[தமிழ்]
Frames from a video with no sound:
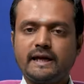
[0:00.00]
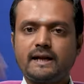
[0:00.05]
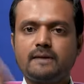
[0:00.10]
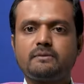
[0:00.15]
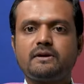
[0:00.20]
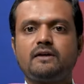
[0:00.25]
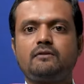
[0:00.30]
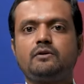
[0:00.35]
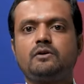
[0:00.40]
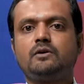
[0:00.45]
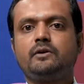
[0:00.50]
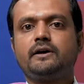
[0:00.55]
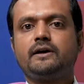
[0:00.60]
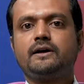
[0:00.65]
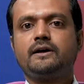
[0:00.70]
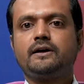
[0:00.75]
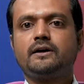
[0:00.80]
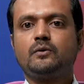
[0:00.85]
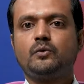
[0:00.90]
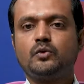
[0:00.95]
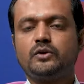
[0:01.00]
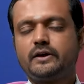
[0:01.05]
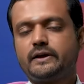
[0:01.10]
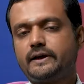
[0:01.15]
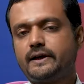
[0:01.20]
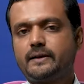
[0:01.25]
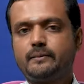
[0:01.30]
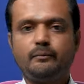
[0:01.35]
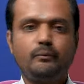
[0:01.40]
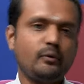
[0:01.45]
கிளம்பி அவங்களுடைய
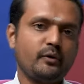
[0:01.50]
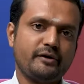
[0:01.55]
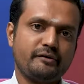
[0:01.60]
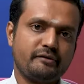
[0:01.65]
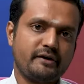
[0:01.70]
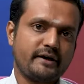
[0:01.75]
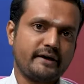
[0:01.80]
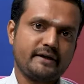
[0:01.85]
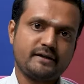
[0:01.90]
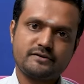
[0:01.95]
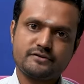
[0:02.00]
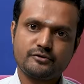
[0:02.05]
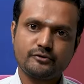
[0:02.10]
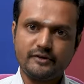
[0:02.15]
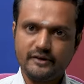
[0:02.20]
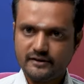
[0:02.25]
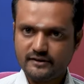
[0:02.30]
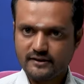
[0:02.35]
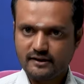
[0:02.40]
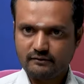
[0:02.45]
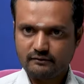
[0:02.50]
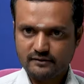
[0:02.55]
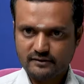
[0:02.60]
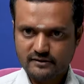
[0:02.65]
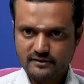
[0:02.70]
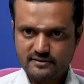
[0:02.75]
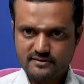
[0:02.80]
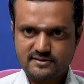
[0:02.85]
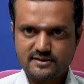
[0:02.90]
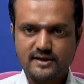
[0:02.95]
வீட்டுக்கு கிளம்பி போயிடுவாங்க ஸோ இதுதான்
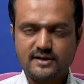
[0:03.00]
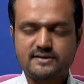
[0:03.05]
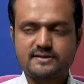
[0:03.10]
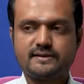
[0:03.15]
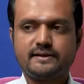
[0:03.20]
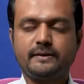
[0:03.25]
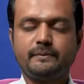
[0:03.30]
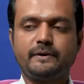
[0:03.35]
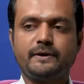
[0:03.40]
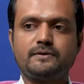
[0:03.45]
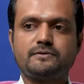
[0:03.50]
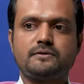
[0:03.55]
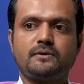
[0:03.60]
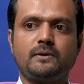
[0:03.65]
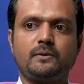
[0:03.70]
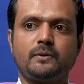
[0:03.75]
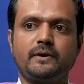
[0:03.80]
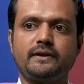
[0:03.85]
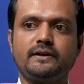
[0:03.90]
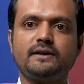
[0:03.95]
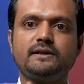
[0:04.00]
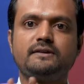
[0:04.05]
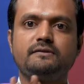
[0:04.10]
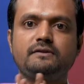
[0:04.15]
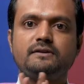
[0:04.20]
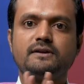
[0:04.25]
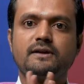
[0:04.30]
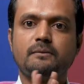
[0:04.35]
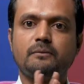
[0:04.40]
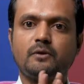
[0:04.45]
வந்து ஸ்டார் சீட் அப்படின்னு சொல்லக்கூடியது இதை
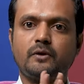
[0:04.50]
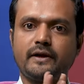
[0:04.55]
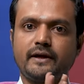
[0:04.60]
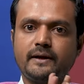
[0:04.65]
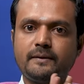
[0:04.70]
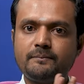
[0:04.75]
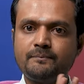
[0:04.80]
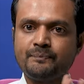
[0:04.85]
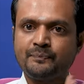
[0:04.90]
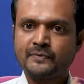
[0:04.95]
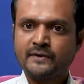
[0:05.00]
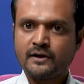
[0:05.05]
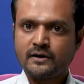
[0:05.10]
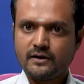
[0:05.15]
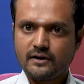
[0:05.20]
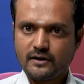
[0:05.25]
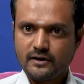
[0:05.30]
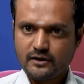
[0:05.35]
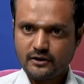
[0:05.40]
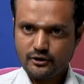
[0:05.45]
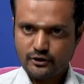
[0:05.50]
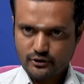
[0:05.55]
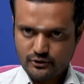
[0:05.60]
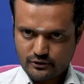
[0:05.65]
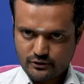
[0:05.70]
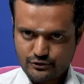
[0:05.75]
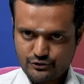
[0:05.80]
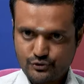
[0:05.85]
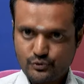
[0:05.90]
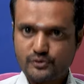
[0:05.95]
வந்து நம்மளுடைய
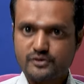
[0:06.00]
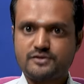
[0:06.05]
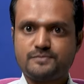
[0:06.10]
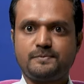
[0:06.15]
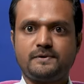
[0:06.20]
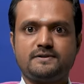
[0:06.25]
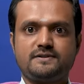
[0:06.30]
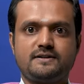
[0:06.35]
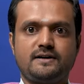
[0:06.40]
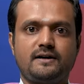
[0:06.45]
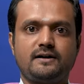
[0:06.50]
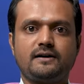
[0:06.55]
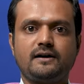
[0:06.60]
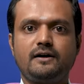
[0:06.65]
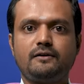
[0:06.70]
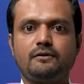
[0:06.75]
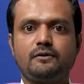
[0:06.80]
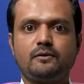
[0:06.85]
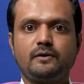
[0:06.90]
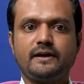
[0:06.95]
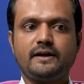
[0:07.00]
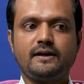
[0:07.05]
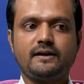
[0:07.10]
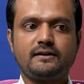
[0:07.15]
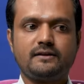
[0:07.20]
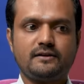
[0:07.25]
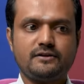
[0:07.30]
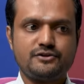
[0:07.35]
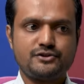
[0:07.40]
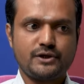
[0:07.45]
டாக்டர் ஜோ டிஸ்பன்சா அவருடைய
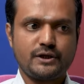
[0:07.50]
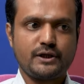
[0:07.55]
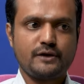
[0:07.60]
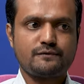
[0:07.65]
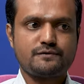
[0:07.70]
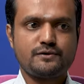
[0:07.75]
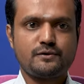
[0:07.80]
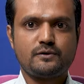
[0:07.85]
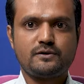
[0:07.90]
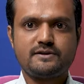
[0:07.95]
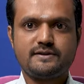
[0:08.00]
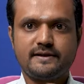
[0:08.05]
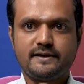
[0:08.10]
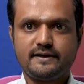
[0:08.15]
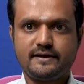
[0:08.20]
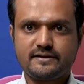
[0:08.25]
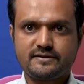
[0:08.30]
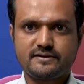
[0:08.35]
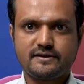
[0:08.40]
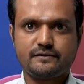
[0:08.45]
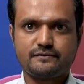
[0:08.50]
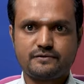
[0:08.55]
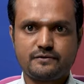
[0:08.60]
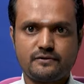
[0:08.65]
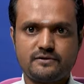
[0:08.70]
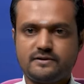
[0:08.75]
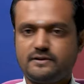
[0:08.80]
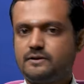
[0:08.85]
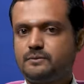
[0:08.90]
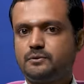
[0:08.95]
அந்த ஜேர்னி ஆஃப் சோல்ஸ் அண்ட் டெஸ்னி ஆஃப்
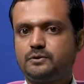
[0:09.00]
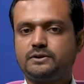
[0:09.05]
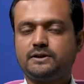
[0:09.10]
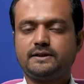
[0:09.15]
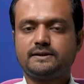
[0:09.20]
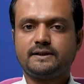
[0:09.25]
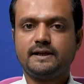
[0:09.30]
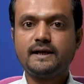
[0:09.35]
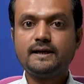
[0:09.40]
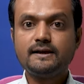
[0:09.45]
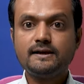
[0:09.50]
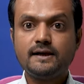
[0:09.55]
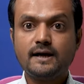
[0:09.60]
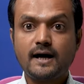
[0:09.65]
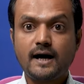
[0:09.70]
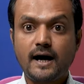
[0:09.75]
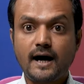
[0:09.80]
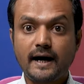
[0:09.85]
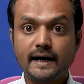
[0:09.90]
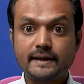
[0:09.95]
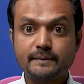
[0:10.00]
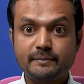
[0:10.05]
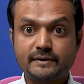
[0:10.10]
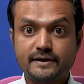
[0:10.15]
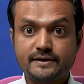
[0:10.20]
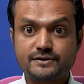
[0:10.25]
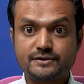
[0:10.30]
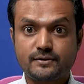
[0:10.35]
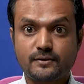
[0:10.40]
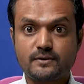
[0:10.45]
சோல்ஸ் அந்த புத்தகத்தில்
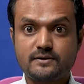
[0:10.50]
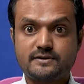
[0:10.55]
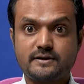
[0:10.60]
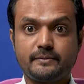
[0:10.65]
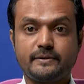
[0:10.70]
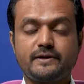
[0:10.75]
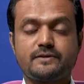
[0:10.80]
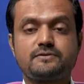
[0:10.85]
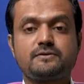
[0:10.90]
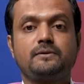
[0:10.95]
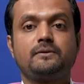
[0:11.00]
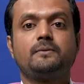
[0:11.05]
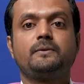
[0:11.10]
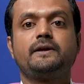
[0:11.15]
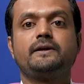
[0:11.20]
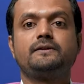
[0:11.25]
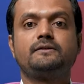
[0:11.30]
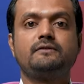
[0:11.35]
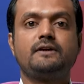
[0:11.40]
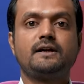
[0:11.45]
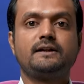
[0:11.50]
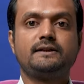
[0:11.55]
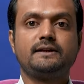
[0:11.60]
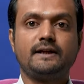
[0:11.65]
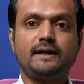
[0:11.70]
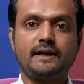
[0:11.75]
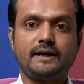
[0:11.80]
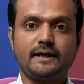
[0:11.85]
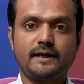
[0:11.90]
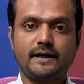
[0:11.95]
ஹைப்ரிட் சோல்ஸ் அப்படின்னு சொல்லக்கூடிய அந்த
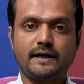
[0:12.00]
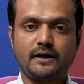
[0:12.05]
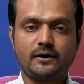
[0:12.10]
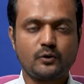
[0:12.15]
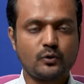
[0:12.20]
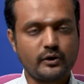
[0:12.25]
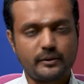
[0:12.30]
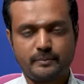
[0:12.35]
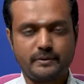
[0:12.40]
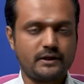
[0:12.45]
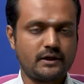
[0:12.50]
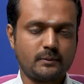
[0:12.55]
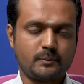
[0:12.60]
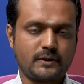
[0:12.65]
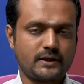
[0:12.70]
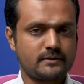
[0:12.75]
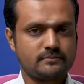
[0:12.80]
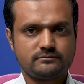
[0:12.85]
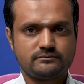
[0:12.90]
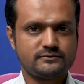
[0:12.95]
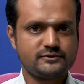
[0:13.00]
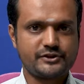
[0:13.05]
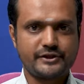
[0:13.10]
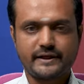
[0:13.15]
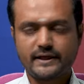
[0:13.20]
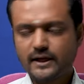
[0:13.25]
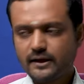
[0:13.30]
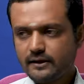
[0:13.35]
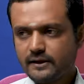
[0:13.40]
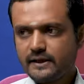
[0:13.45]
வார்த்தையில் குறிப்பிட்டிருப்பார்
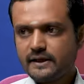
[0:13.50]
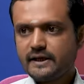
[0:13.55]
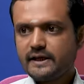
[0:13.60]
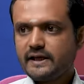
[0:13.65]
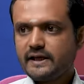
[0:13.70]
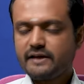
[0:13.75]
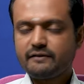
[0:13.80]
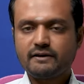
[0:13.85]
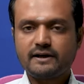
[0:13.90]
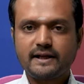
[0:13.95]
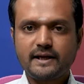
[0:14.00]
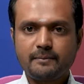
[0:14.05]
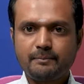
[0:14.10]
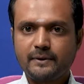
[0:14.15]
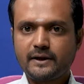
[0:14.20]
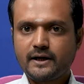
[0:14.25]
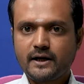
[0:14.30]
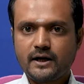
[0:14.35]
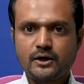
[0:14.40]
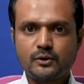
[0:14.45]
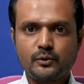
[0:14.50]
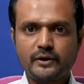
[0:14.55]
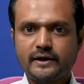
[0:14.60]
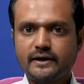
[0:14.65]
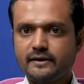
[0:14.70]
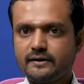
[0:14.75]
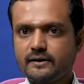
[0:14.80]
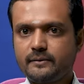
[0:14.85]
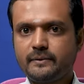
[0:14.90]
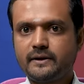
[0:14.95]
சரிங்களா இவங்களை எப்படி
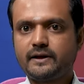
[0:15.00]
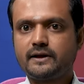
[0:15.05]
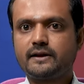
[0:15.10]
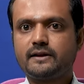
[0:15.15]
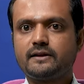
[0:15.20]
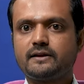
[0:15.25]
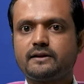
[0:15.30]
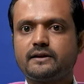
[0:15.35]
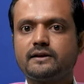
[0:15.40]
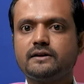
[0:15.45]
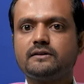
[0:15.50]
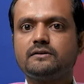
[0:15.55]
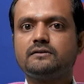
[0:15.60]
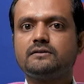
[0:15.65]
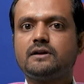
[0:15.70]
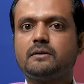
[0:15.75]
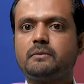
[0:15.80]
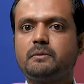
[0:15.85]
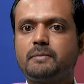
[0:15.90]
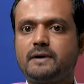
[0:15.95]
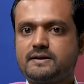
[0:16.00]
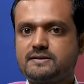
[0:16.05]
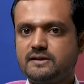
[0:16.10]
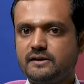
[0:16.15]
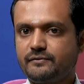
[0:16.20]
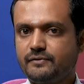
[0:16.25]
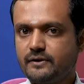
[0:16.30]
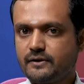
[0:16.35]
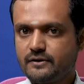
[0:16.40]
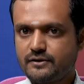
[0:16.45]
கண்டுபிடிக்கிறது அப்படிங்கிறதுக்கு நம்ம
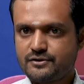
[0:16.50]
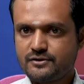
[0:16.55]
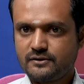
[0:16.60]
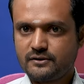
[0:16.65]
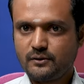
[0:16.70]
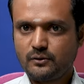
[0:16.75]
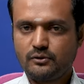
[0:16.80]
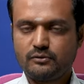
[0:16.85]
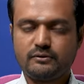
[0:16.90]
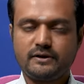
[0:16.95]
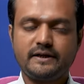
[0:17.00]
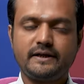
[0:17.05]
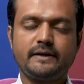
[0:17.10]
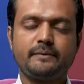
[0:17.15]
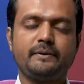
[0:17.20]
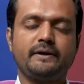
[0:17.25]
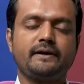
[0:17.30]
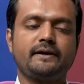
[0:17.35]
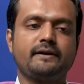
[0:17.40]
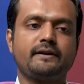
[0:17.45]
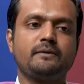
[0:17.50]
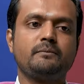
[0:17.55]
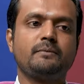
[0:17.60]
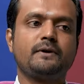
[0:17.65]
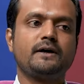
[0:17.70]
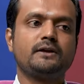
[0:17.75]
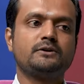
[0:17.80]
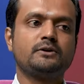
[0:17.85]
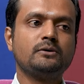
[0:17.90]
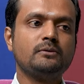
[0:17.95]
பாஸ்ட் லைஃப் ரிக்ரெஷன் தான் ஒரு வழி
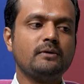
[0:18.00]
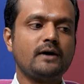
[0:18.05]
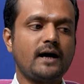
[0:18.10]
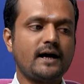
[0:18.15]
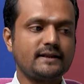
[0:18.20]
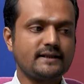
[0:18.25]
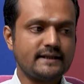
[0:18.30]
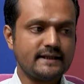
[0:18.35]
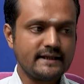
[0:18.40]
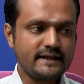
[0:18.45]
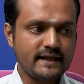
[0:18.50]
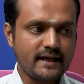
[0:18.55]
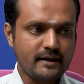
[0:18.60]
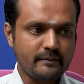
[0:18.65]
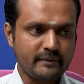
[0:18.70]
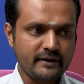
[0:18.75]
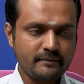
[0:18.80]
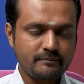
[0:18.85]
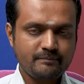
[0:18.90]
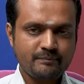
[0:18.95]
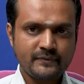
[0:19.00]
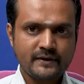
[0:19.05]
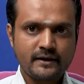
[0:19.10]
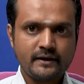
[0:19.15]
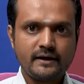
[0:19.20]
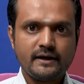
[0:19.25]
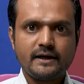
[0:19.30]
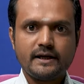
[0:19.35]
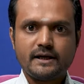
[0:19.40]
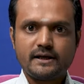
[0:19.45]
அப்படிங்கிறதையும் பார்த்தோம் அது இல்லாமல்
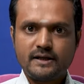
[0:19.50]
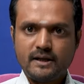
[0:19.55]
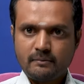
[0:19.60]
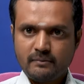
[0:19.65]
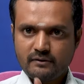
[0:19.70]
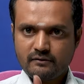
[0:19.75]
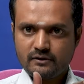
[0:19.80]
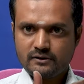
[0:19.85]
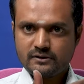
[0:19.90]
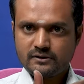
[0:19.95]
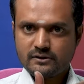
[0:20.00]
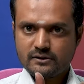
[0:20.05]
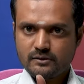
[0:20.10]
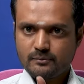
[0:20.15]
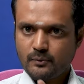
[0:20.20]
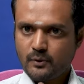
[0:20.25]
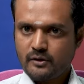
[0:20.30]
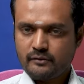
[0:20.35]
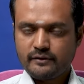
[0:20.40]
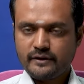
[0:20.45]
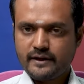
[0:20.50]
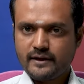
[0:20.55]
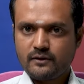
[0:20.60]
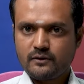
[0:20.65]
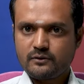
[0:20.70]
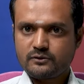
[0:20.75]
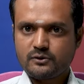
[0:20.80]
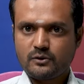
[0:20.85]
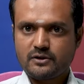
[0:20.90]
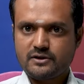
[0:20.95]
நம்ம வந்து போன
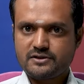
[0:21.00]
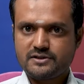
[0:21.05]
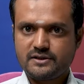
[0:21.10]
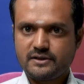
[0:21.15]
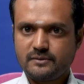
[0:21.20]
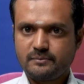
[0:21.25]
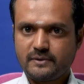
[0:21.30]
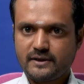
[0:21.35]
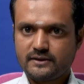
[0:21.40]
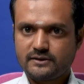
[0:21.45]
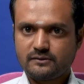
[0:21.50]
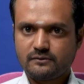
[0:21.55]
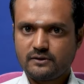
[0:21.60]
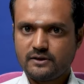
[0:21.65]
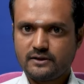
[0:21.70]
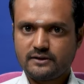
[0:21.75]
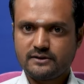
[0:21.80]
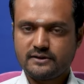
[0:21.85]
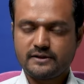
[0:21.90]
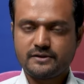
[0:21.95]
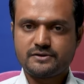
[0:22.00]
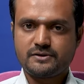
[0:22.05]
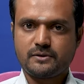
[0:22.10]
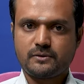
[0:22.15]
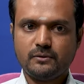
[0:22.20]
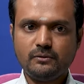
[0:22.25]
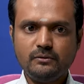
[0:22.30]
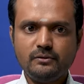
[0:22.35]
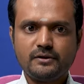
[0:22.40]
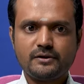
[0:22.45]
வீடியோ தொடர்ச்சி பார்த்தவங்களுக்கு
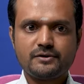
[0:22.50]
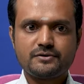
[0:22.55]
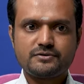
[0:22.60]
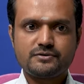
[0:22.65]
தெரிஞ்சிருக்கும்